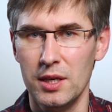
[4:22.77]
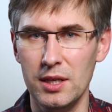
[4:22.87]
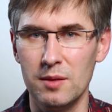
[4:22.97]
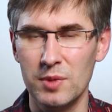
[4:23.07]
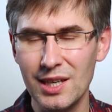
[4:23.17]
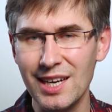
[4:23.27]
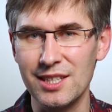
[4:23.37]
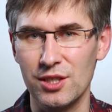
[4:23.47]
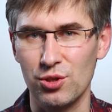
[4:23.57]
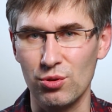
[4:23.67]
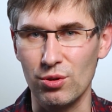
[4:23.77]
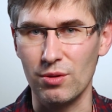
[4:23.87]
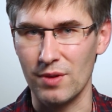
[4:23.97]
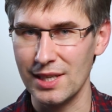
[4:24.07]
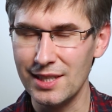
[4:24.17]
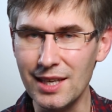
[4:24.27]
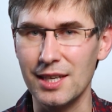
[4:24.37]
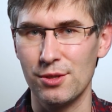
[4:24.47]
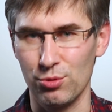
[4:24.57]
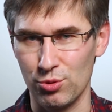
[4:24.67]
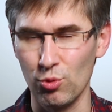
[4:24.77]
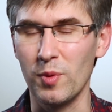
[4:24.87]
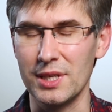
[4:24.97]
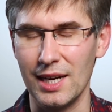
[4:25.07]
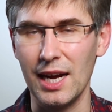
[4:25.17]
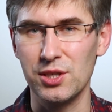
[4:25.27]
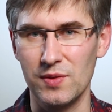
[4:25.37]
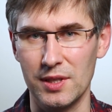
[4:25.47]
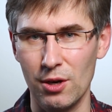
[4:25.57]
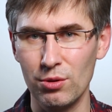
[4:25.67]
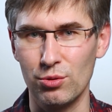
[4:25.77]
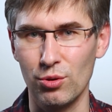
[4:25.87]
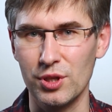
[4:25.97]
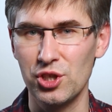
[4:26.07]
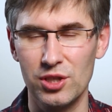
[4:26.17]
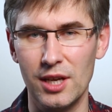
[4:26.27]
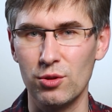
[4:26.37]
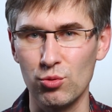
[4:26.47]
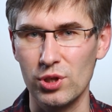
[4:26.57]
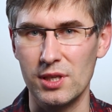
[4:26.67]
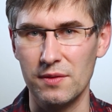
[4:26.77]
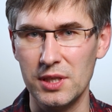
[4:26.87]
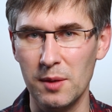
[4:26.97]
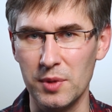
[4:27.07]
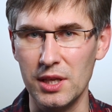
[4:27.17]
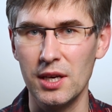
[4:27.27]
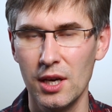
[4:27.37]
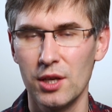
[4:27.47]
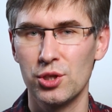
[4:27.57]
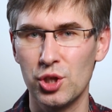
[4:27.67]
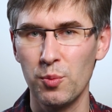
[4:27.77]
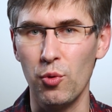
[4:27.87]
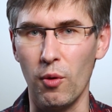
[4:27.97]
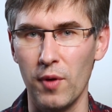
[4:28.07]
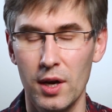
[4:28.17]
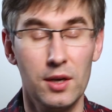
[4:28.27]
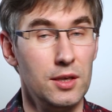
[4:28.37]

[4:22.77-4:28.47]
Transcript: И мне кажется, что в России, если уж думать о качестве дорог, то начинать нужно совсем не с шипов.